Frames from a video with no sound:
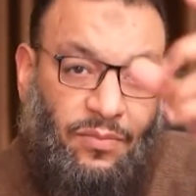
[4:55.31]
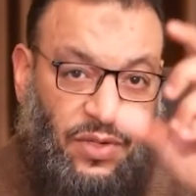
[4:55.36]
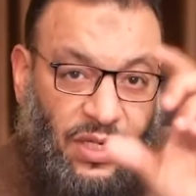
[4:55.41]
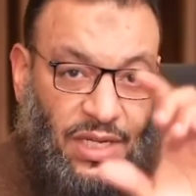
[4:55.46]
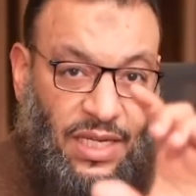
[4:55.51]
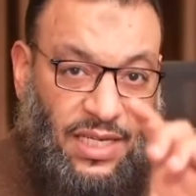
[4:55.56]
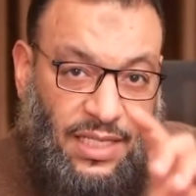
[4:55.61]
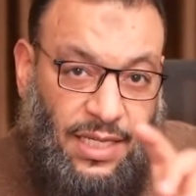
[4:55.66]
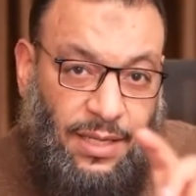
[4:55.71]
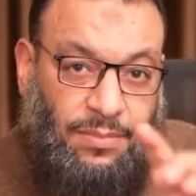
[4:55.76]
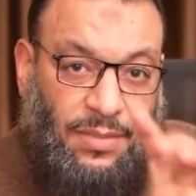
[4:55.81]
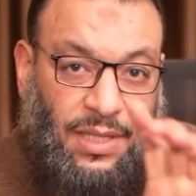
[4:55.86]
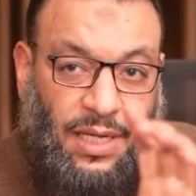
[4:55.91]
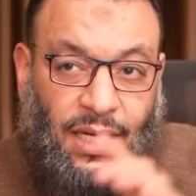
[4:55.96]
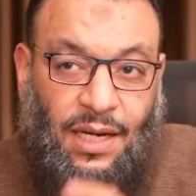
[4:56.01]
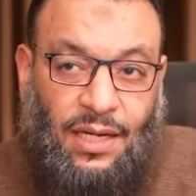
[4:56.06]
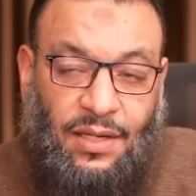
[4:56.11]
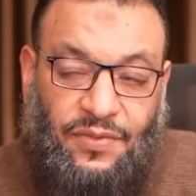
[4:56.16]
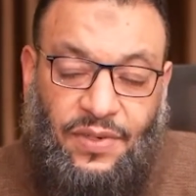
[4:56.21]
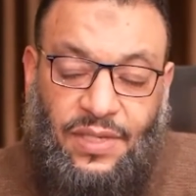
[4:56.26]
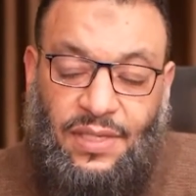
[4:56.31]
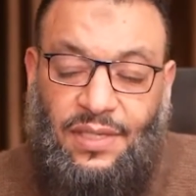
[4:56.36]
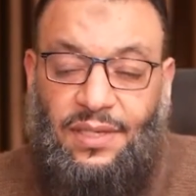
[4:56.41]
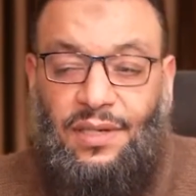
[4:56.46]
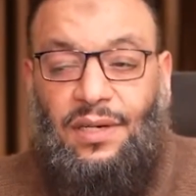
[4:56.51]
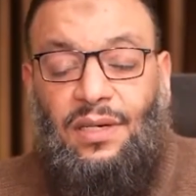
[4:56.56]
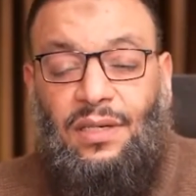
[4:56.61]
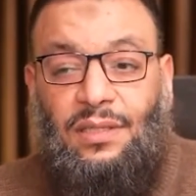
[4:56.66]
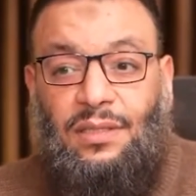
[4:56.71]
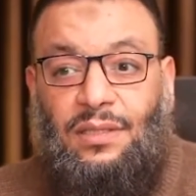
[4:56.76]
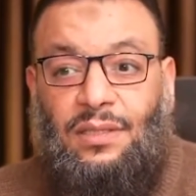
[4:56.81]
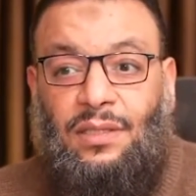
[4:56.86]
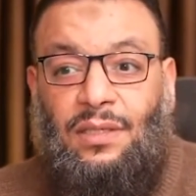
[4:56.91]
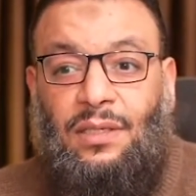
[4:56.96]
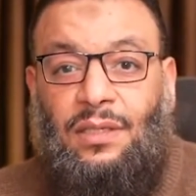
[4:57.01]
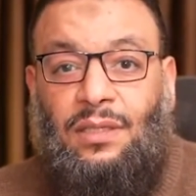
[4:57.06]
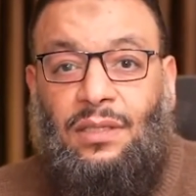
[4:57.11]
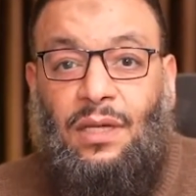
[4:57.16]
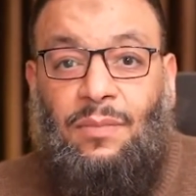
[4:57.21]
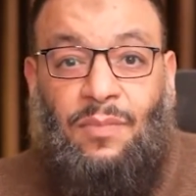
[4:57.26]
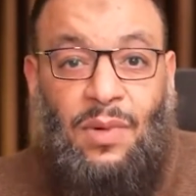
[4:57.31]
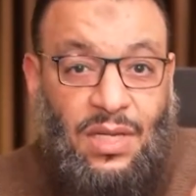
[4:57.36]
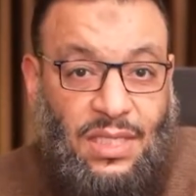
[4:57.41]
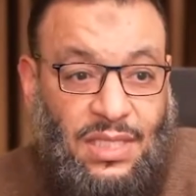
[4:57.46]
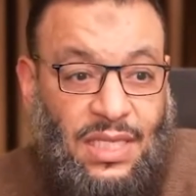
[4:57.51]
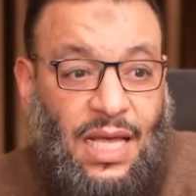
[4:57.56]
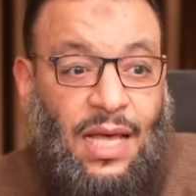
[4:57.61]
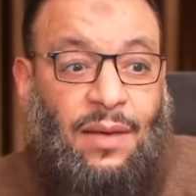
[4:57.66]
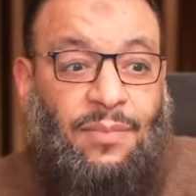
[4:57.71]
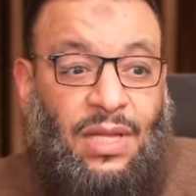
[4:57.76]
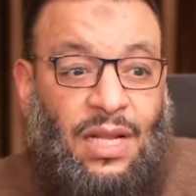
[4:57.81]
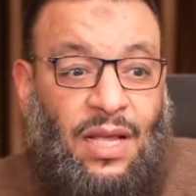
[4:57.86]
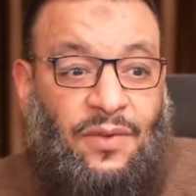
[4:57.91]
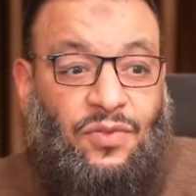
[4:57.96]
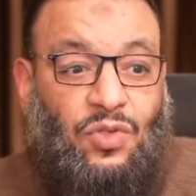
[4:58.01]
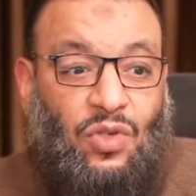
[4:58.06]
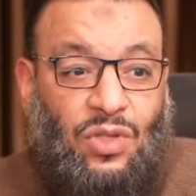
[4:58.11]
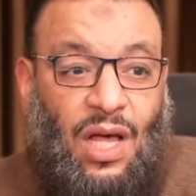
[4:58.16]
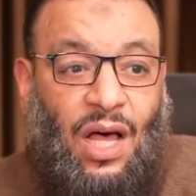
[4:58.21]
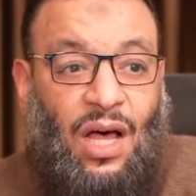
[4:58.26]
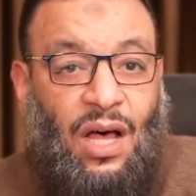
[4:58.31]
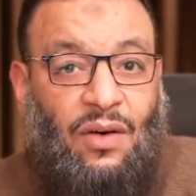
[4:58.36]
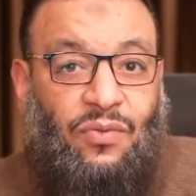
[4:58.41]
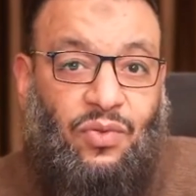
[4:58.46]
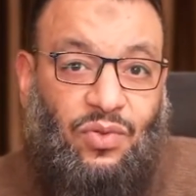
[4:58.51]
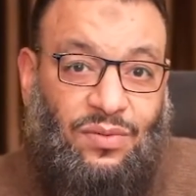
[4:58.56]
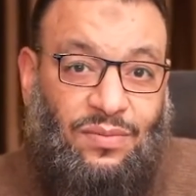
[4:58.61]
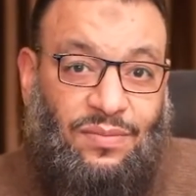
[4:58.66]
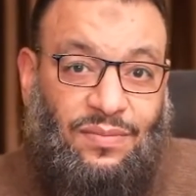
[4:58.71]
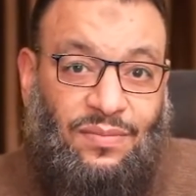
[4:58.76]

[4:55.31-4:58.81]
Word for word: في الكتاب ده يعني في الثقات طب ما الذهبي نفسه ضعفه